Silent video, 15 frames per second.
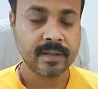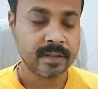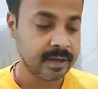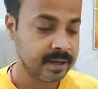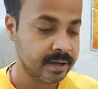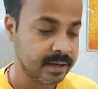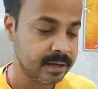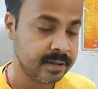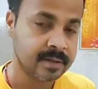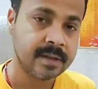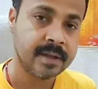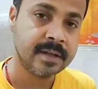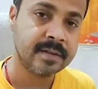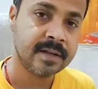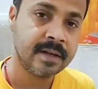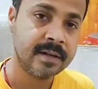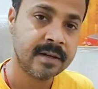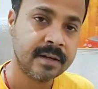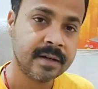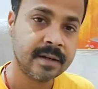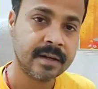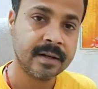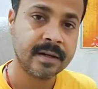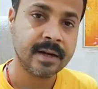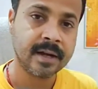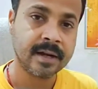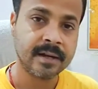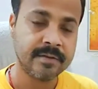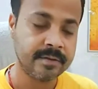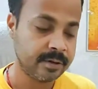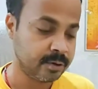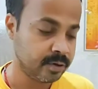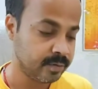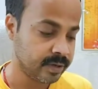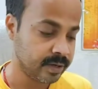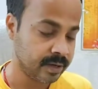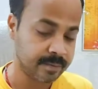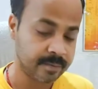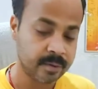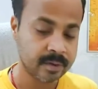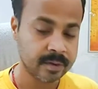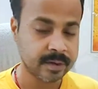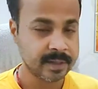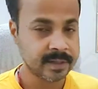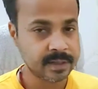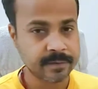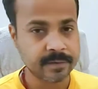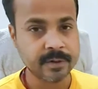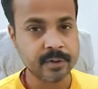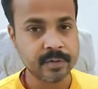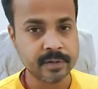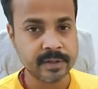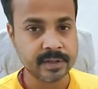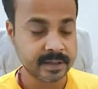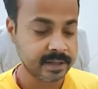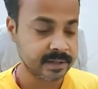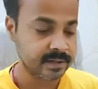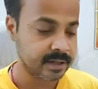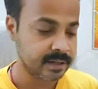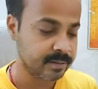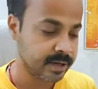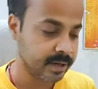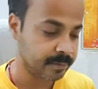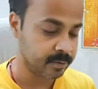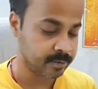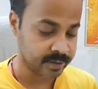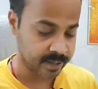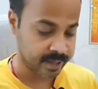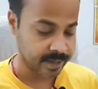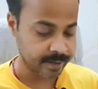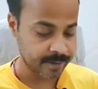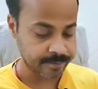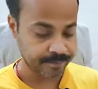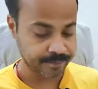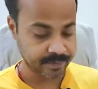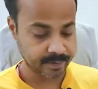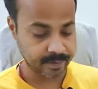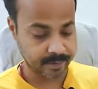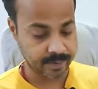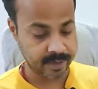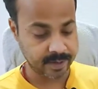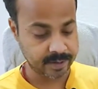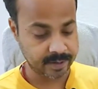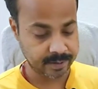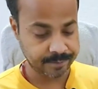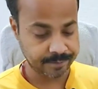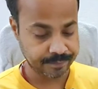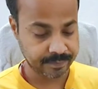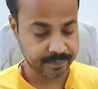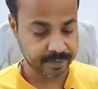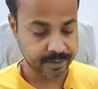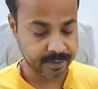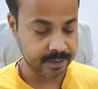तो देखते हैं इसकी रिज़ल्ट अगले वीडियो में हम लोग किसी वीडियो में इसकी रिज़ल्ट भी आपको बताएंगे देख के